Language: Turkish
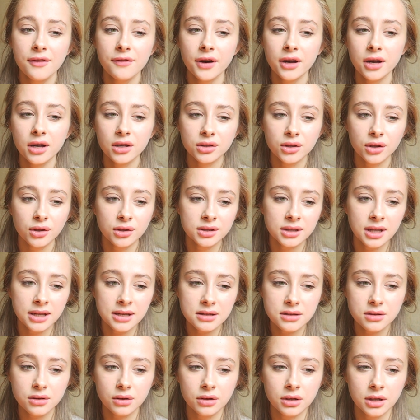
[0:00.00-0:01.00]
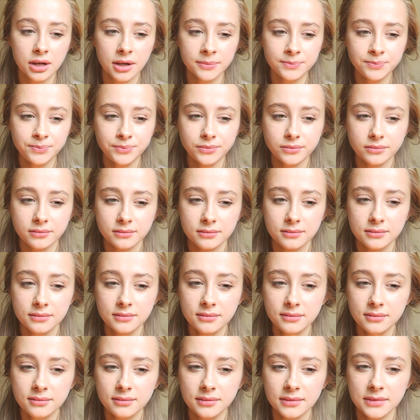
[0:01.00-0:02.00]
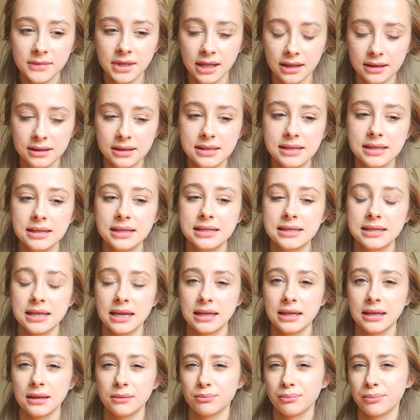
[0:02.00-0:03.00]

Fakat ondan sonra yaklaşık işte